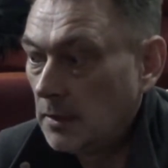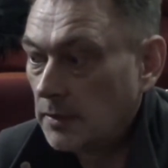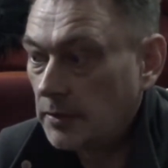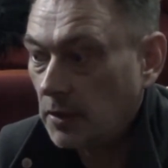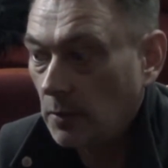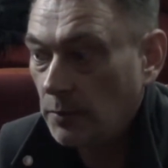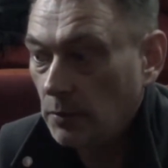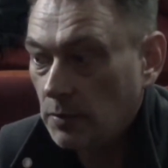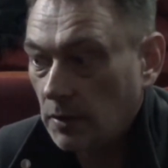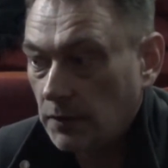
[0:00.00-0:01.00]
y,
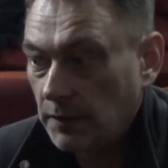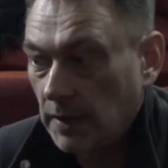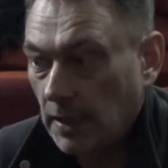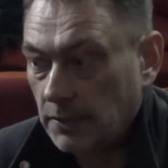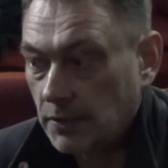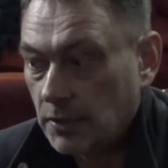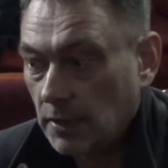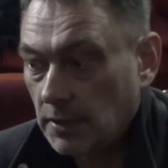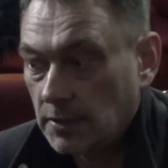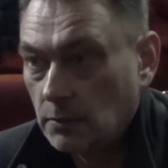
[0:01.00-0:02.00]
zrobił coś w
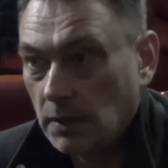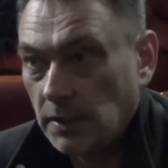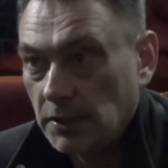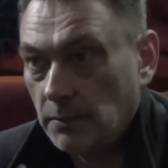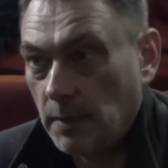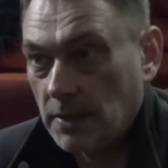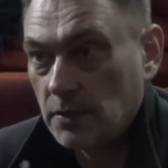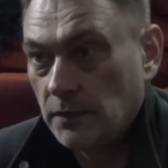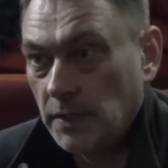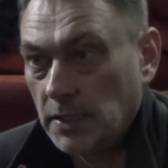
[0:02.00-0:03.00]
teatrze, składa się
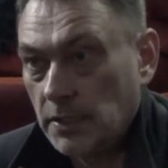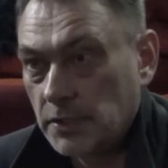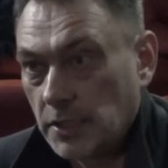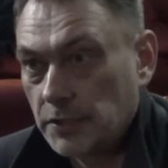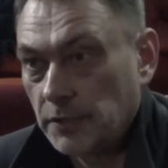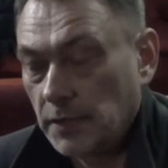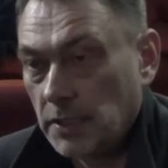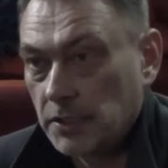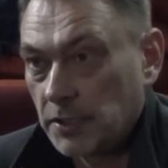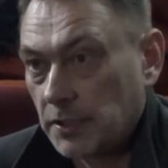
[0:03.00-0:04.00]
bardzo wiele rzeczy.
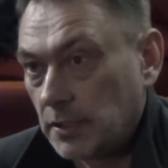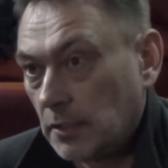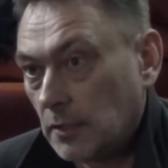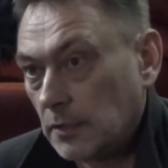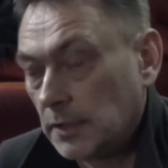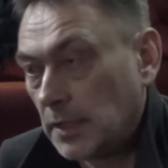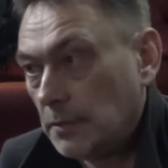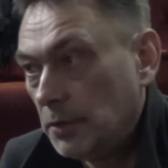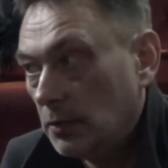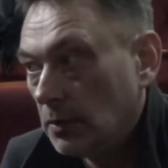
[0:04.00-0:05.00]
Wiele rzeczy to
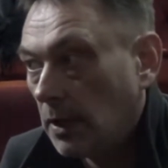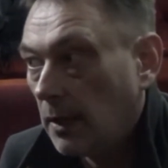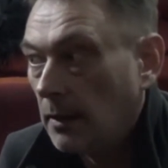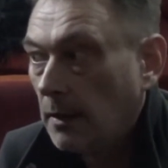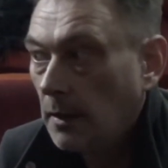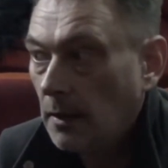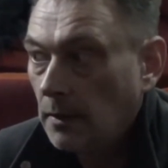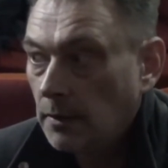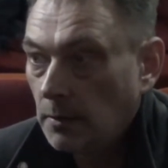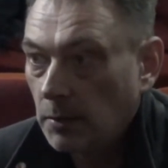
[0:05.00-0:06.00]
determinuje,
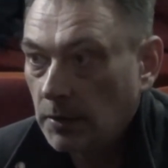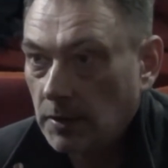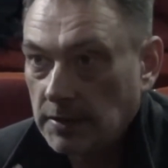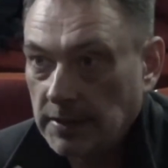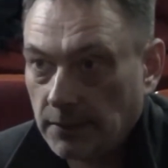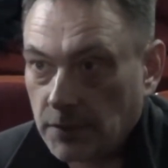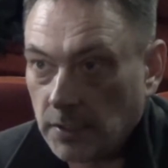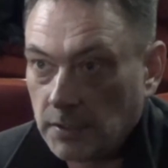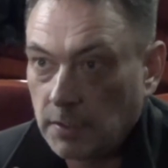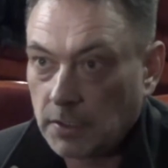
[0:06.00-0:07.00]
no bo to jest
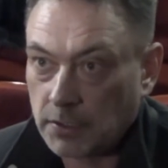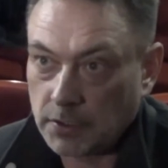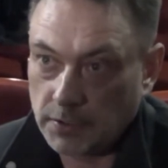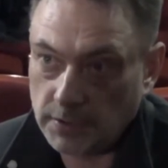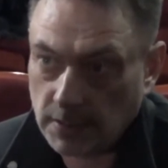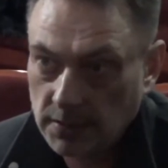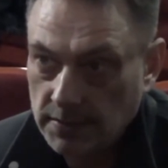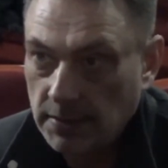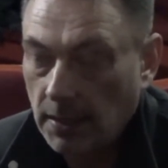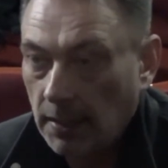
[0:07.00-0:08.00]
zawsze też
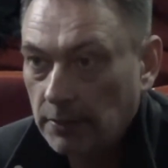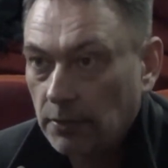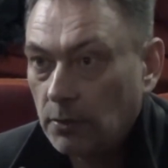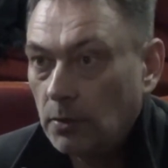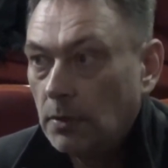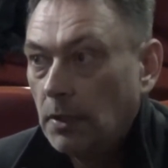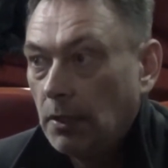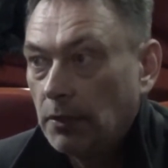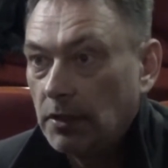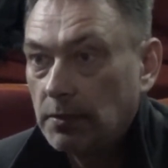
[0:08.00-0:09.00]
interes teatru,
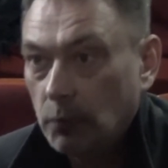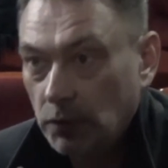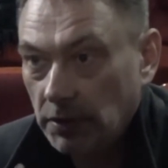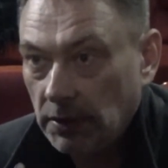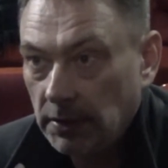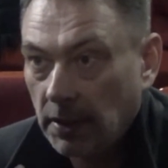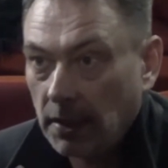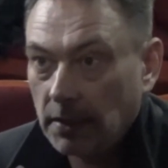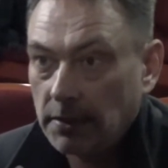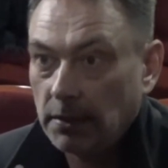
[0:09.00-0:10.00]
to jest mój
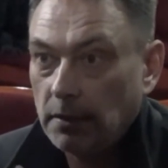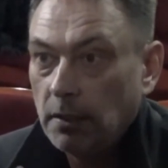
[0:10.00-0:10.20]
interes,